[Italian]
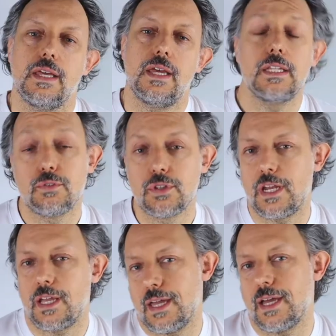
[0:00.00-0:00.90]
E devo
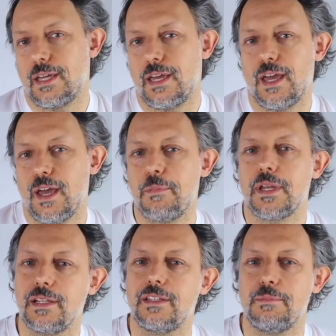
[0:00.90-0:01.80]
dire che anche per
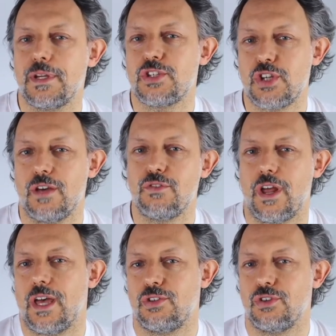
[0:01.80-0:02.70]
il team che ci ha
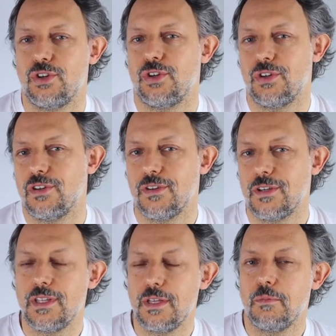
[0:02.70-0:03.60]

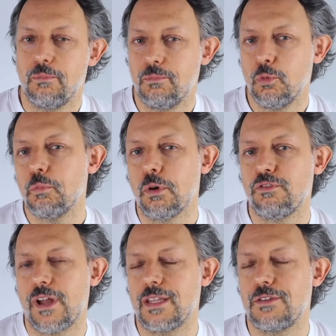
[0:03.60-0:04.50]
lavorato un po'
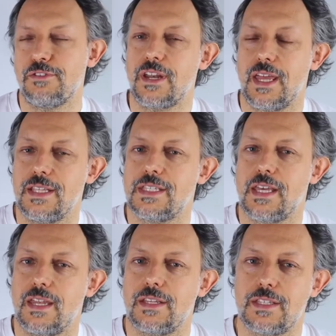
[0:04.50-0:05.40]
fa la
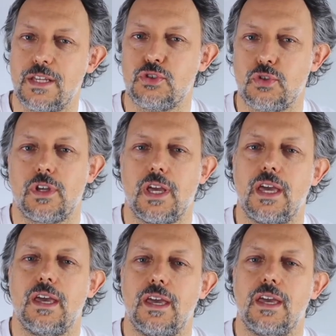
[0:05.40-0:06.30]
differenza, nel senso
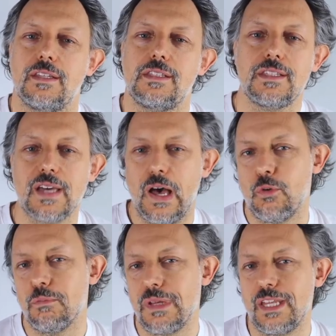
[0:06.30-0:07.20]
che ti dà
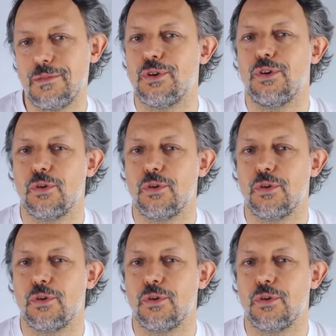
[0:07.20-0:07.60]
un minimo